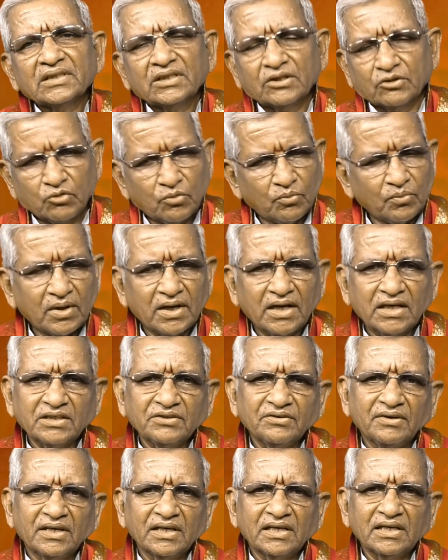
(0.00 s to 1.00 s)
ఈ
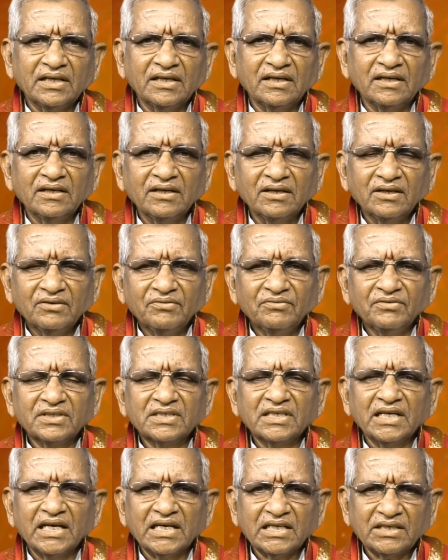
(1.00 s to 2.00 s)
కుంభరాశి వారికి
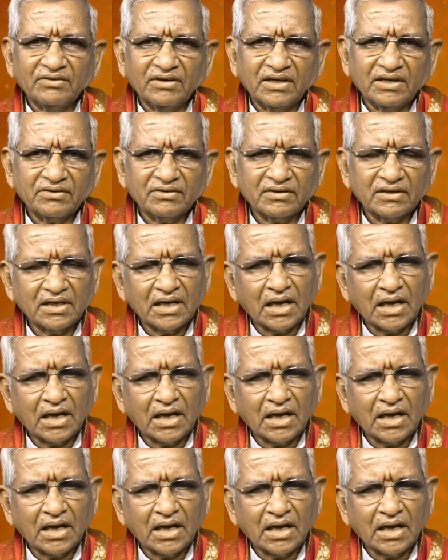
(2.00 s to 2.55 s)
విశేషమైనటువంటి